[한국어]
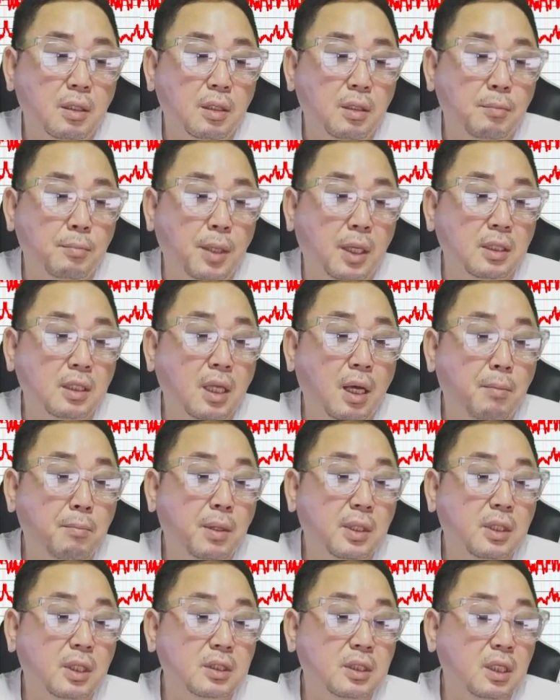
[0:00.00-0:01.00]
맞나 안
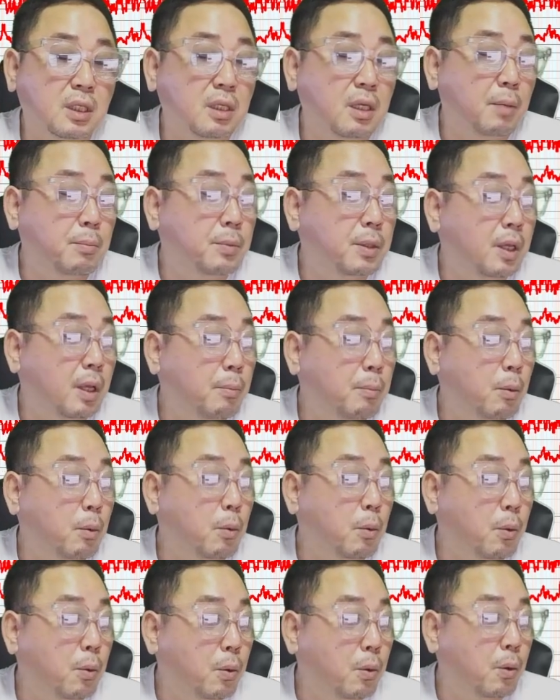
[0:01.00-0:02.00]
맞나 체크 한번
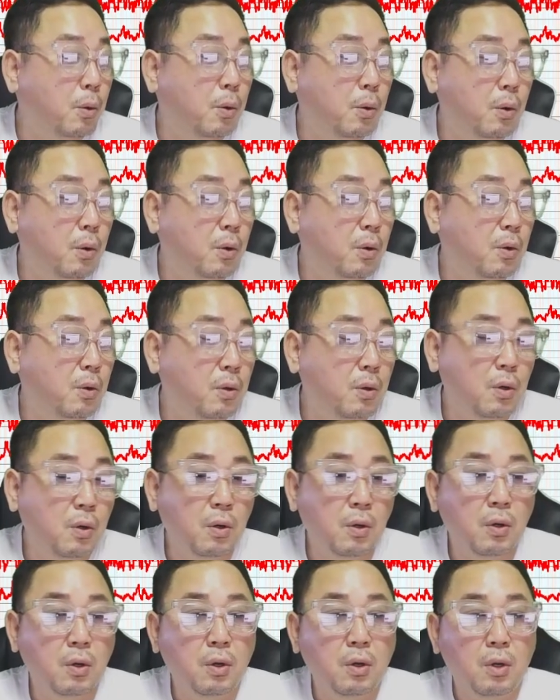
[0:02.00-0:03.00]
해보고, 어?
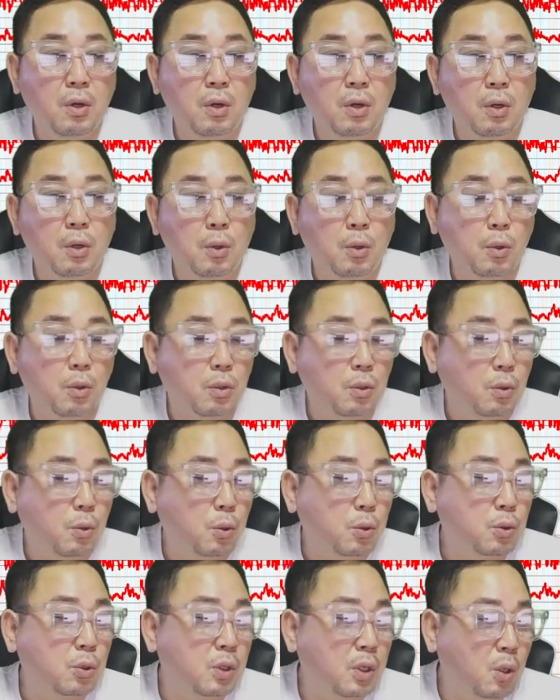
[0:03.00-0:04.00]

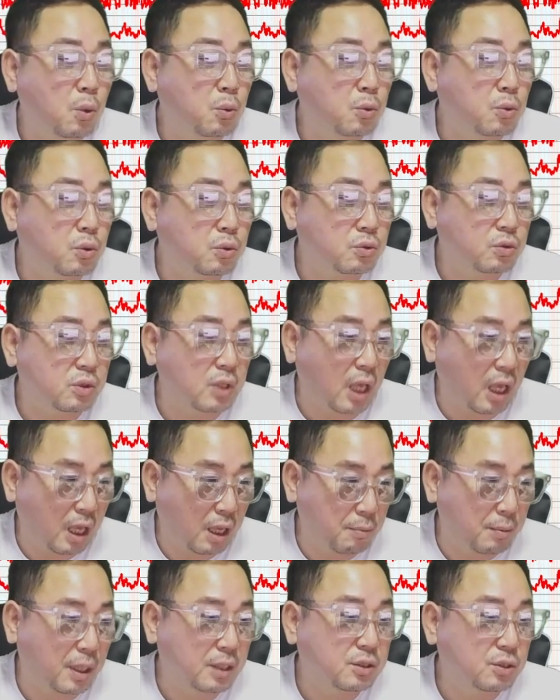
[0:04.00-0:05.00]
코로나 오는 것도 다
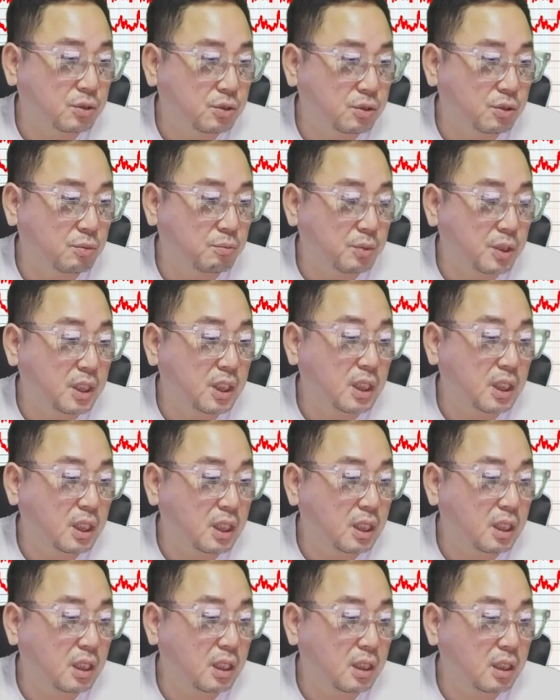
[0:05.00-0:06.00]
맞췄어,
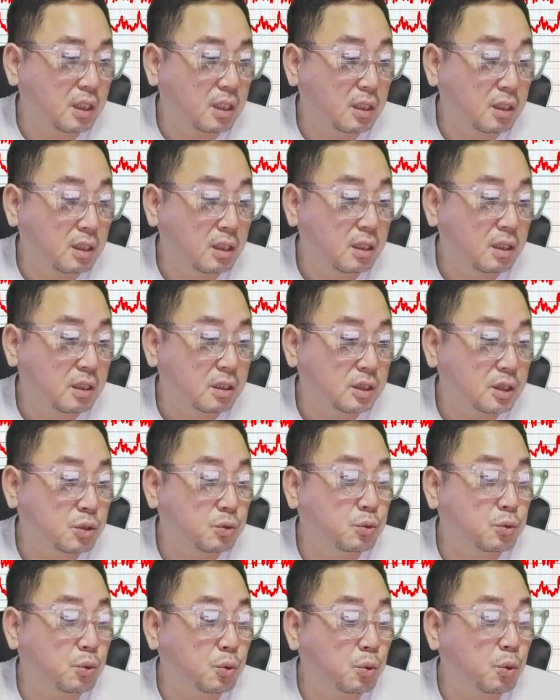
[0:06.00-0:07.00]
미리. 응?
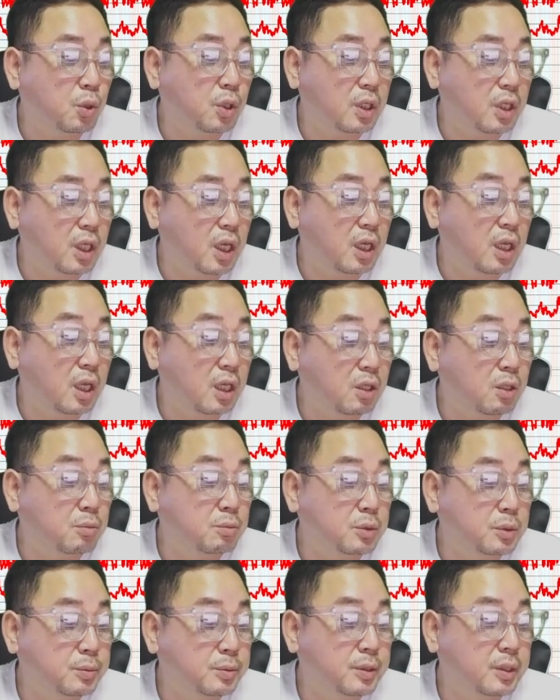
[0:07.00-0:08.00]
19년도에 얘기했던
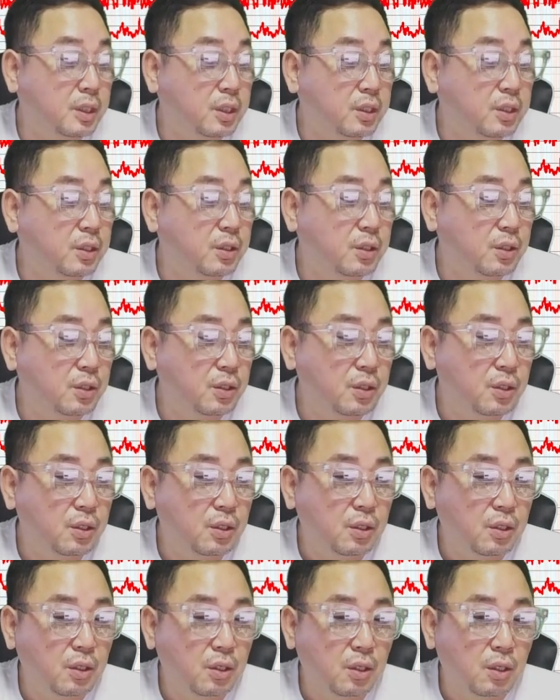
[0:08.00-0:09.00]
부분이요.
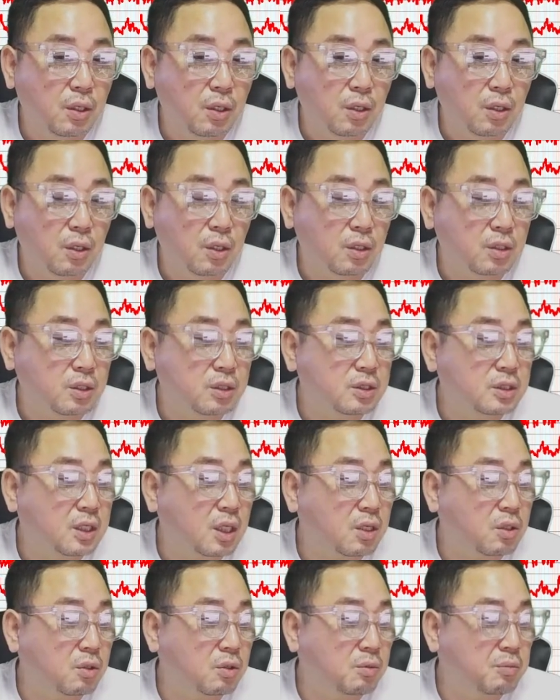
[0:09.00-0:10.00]
큰
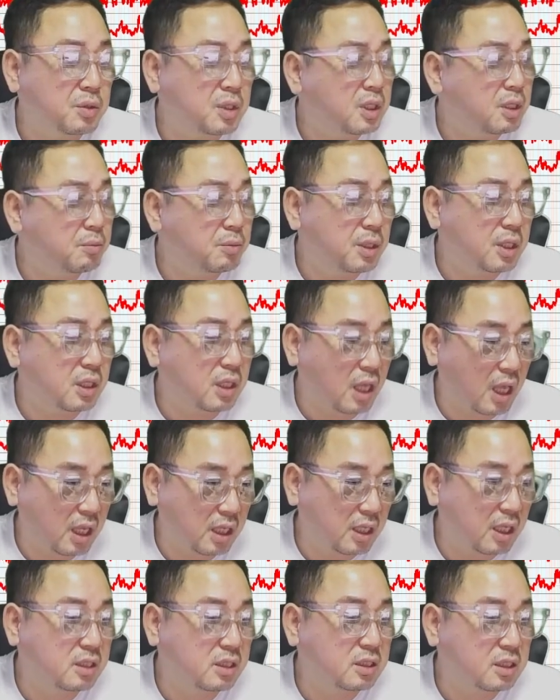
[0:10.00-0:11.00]
사건은 미리미리 다
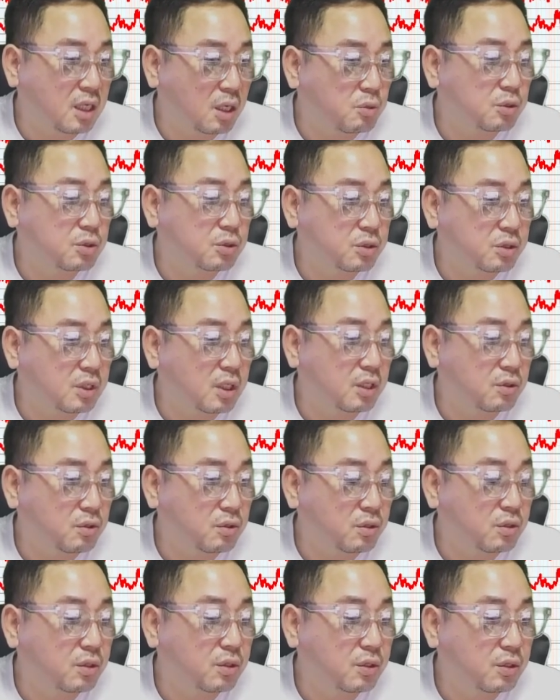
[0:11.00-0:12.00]
예측하고 있었다는
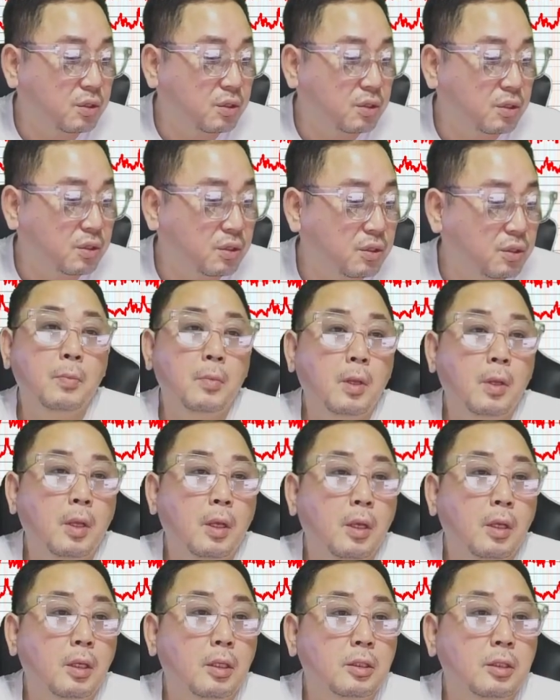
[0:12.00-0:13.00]
거예요.
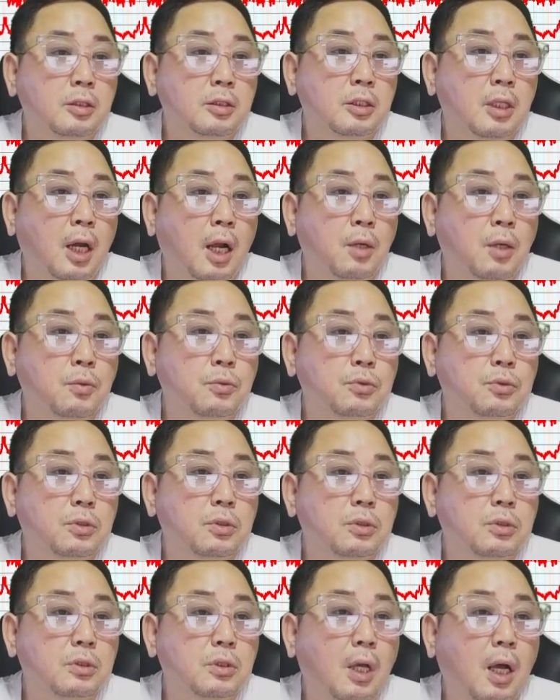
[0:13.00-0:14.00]
자,
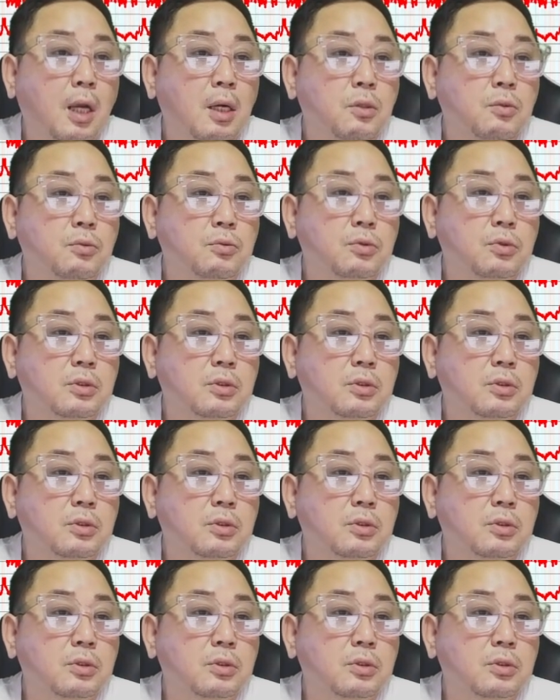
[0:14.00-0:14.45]
알고들, 알고들